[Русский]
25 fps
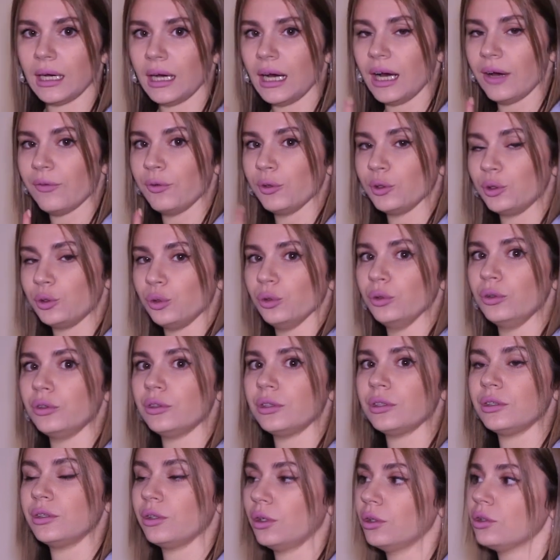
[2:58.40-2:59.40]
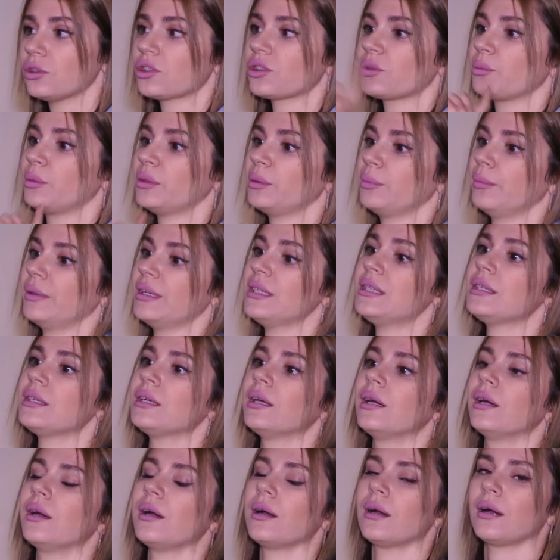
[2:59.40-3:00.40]
А вот тут должен был быть
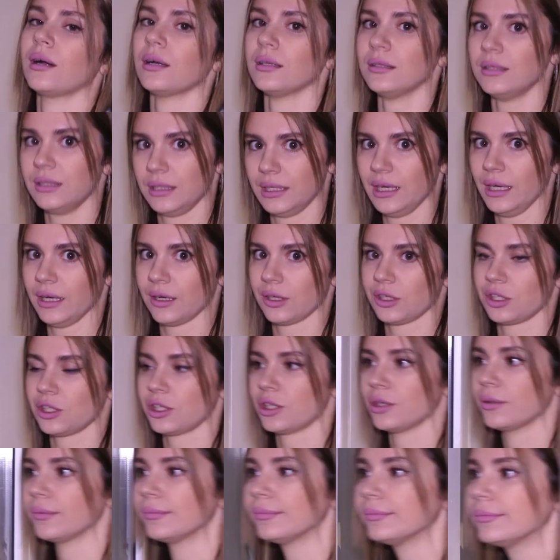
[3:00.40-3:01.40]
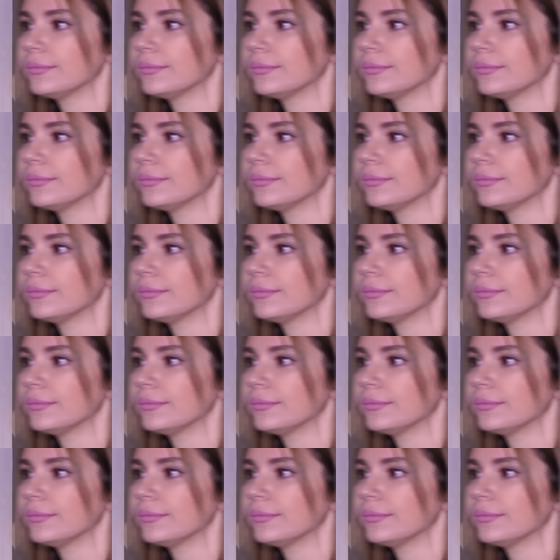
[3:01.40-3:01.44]
консьерж.